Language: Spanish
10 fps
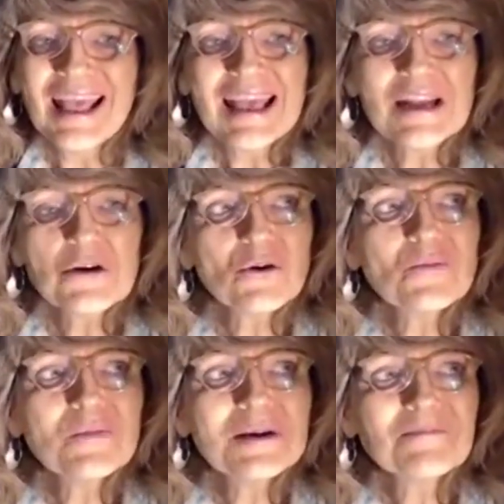En
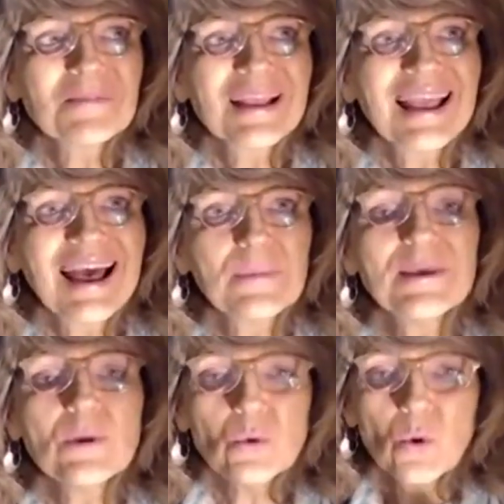Roma
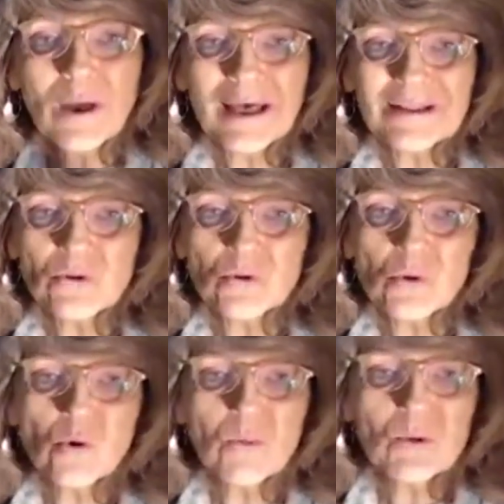había un lugar en donde
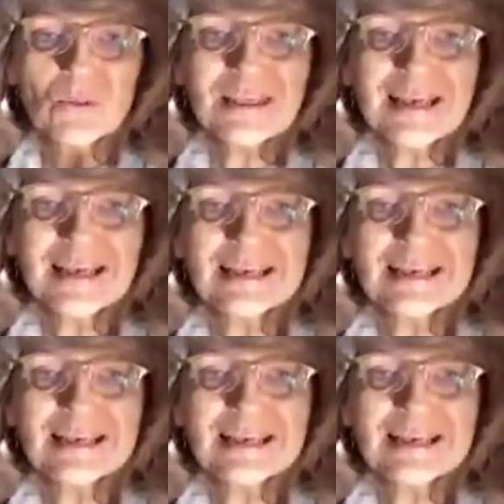uno podía